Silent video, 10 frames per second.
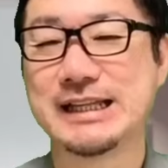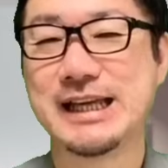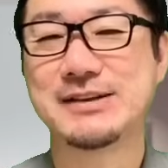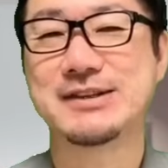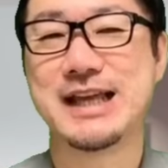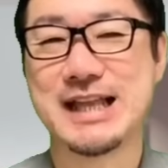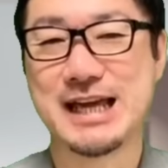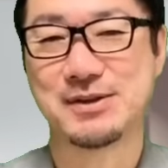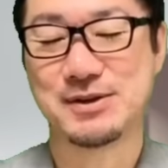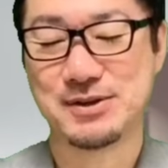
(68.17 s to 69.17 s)
出る出な
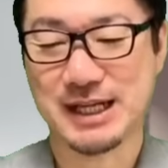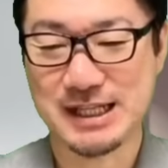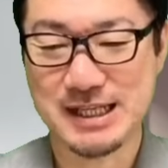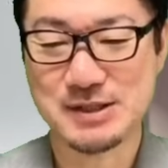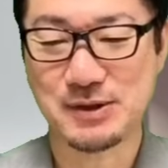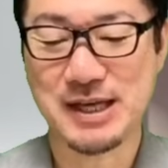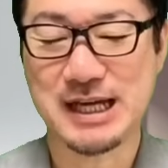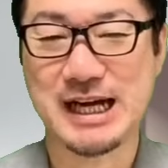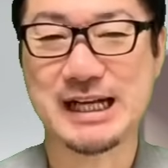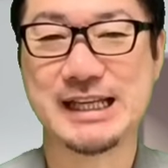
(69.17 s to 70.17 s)
いというかねその辺
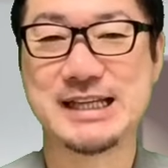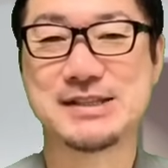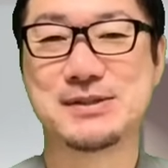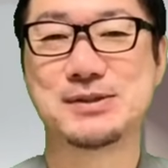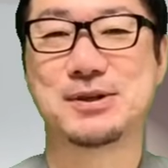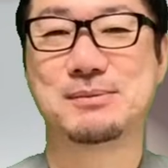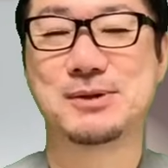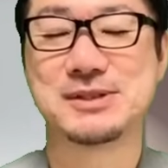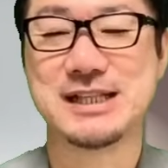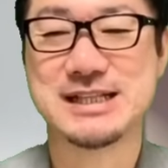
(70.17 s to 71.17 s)
がはっきりすると
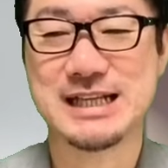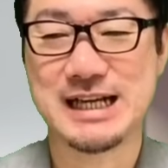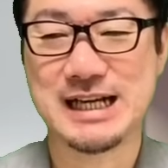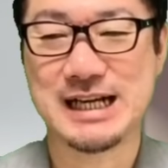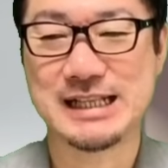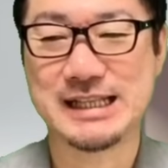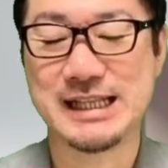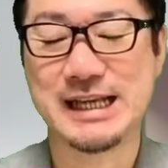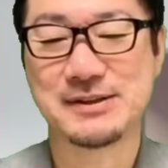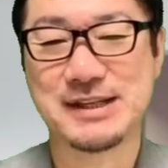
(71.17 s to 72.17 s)
思うんですが
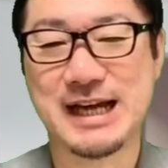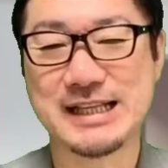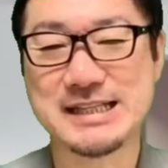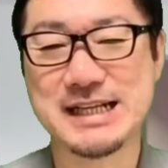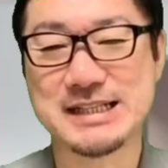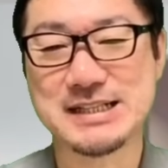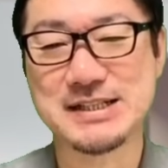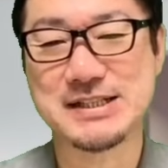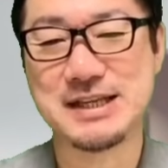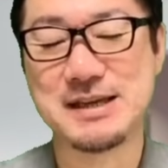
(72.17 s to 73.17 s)
なので8
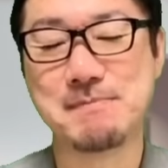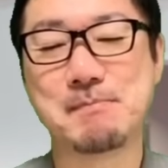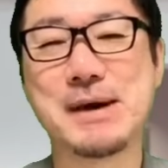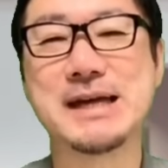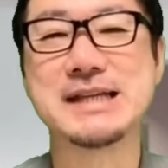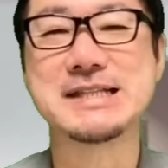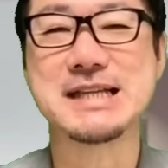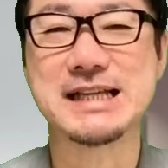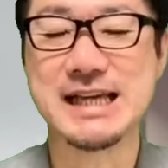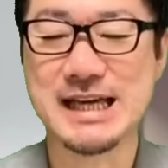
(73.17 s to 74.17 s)
月いっぱいです
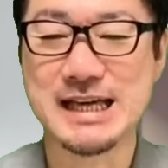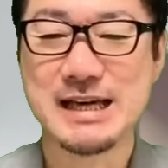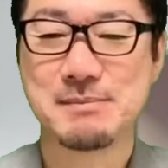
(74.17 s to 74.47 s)
かね